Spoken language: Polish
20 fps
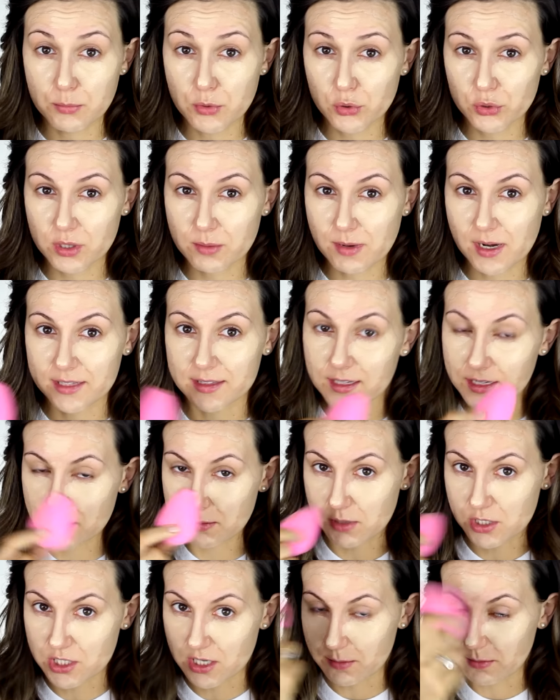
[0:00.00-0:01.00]
Beauty Blender
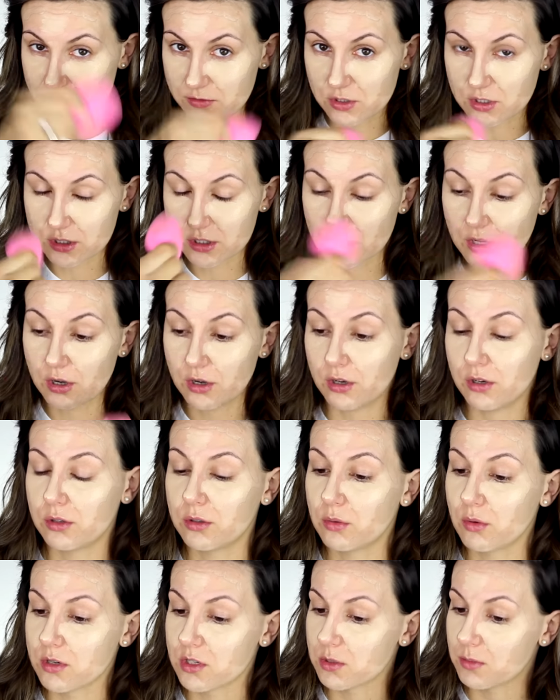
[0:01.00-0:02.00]
i mieszamy
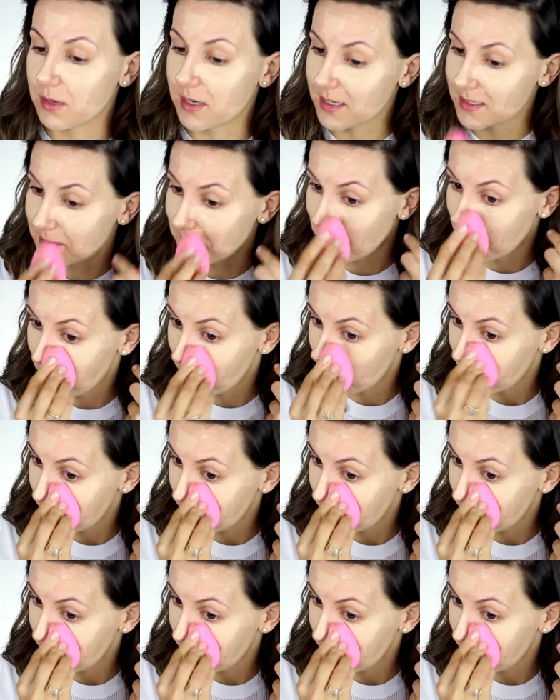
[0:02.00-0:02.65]
wszystko, łączymy razem.